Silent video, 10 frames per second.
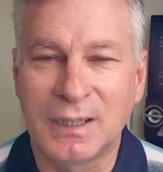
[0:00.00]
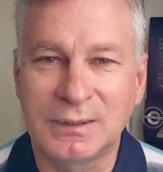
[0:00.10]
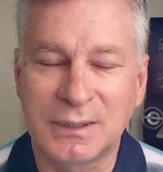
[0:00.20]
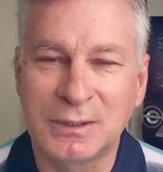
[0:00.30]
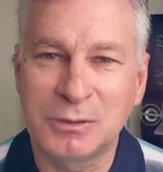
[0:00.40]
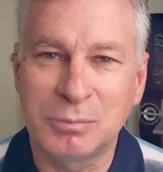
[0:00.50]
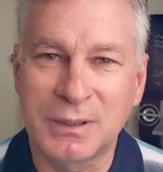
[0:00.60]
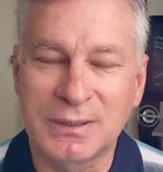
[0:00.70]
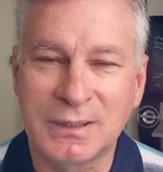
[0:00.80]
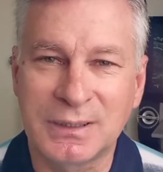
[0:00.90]
A gente
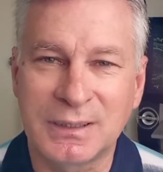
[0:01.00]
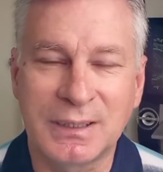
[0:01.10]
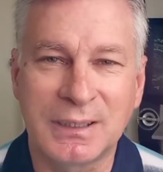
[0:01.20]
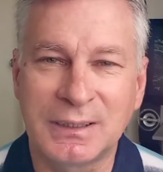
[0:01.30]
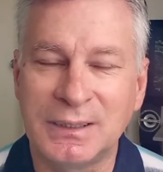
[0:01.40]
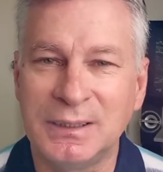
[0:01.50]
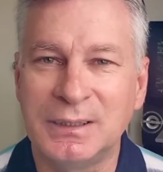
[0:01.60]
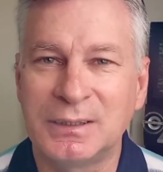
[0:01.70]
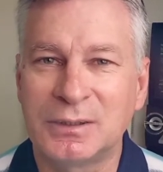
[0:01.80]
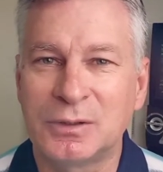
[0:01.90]
precisa ter
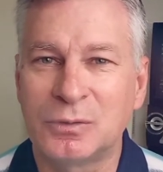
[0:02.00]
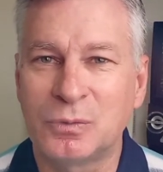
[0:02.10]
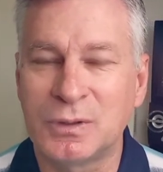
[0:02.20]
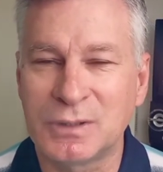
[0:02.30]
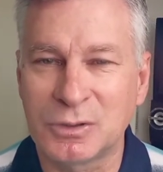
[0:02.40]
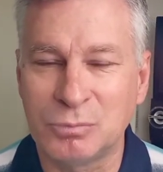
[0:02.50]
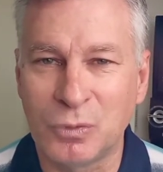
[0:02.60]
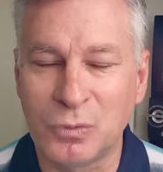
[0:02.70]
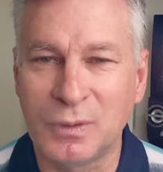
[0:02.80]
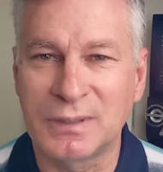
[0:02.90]
aqui coisas
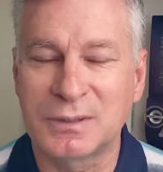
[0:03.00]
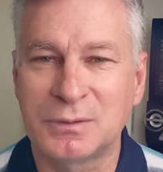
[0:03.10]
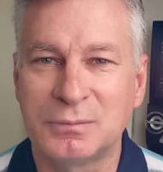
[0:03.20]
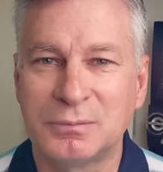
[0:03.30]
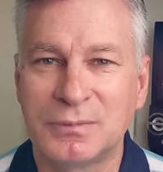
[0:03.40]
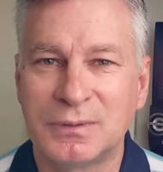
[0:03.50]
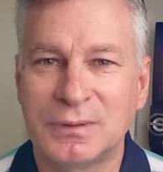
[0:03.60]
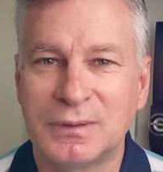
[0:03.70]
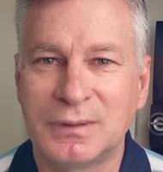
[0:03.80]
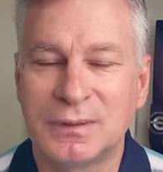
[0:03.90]
boas,
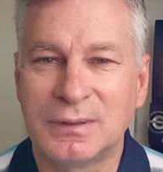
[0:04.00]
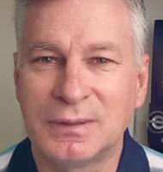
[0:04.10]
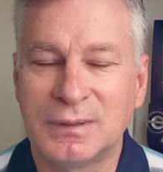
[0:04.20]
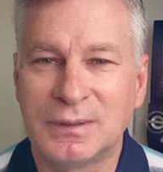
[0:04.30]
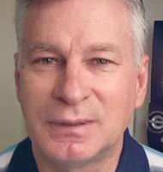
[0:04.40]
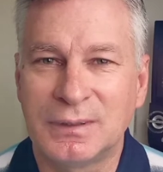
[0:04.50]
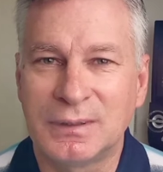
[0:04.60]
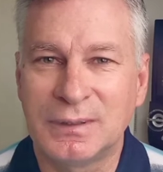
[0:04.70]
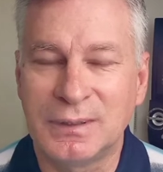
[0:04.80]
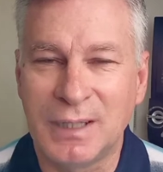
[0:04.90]

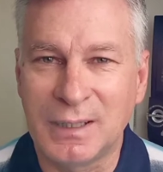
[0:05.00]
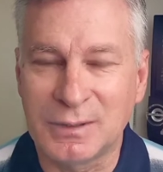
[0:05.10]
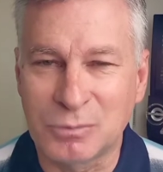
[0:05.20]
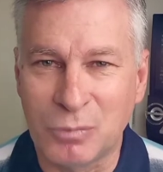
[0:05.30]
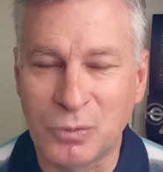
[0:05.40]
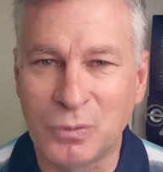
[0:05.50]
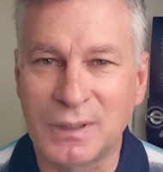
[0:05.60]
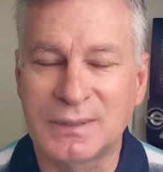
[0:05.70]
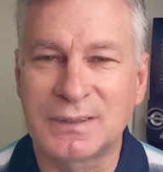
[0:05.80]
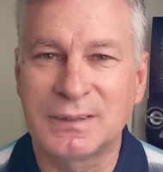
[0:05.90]
ideias
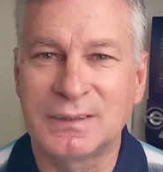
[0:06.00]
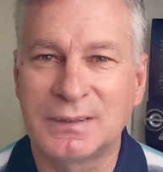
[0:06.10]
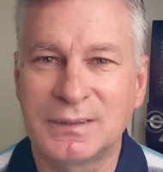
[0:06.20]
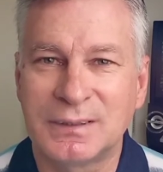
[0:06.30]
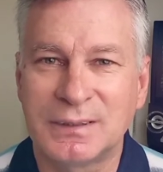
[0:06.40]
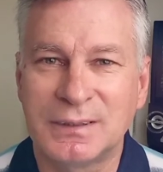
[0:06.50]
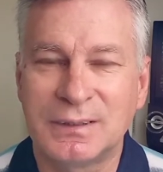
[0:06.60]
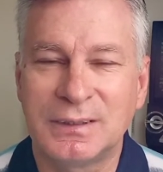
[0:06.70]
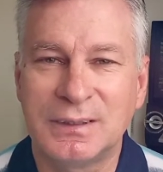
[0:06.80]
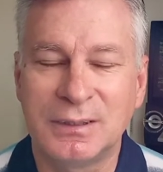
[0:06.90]
boas
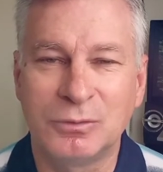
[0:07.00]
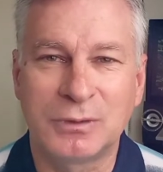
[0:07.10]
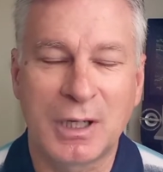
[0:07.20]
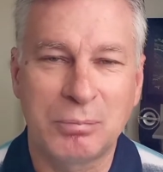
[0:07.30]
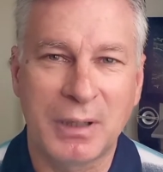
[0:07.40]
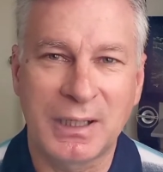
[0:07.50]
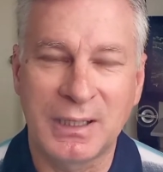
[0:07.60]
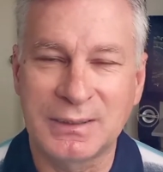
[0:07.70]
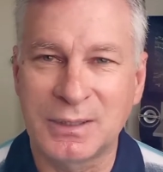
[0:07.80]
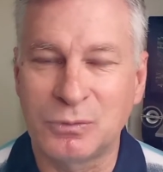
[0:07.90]
e lutar para
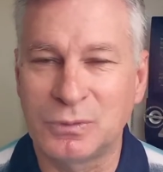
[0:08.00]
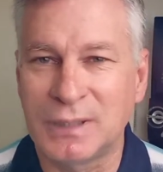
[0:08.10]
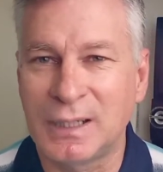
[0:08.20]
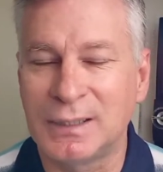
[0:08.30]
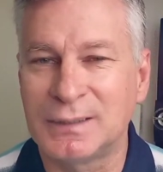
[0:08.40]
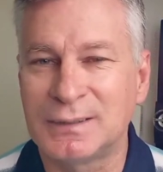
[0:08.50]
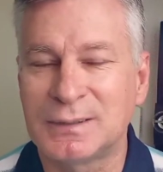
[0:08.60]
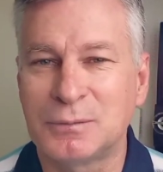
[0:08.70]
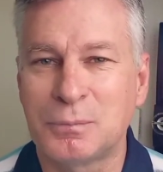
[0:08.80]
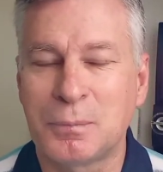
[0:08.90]

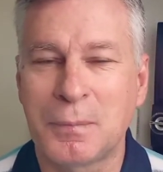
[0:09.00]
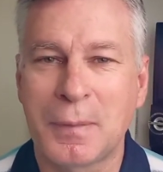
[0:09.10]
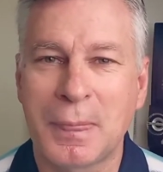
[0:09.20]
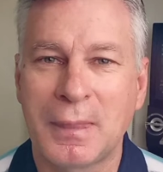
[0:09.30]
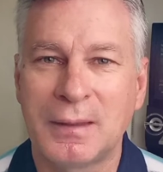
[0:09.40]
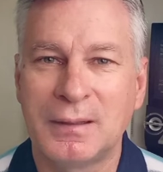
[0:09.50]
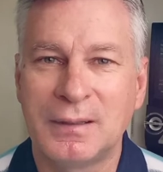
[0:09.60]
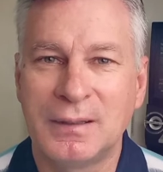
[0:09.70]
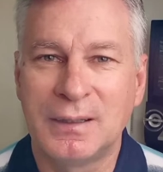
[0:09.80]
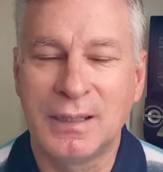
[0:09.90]
executá-las.
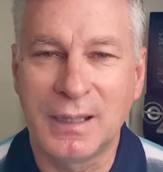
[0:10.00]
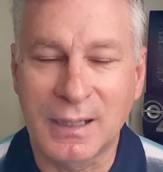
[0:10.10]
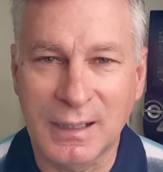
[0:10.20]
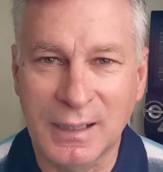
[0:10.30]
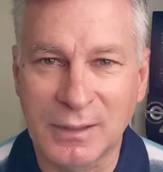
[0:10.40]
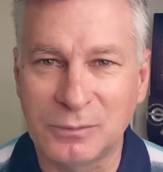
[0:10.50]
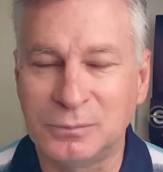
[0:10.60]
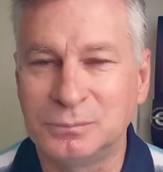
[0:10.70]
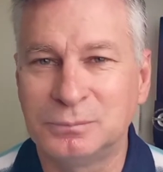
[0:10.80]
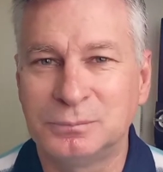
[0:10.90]
É
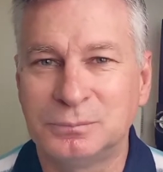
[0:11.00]
claro,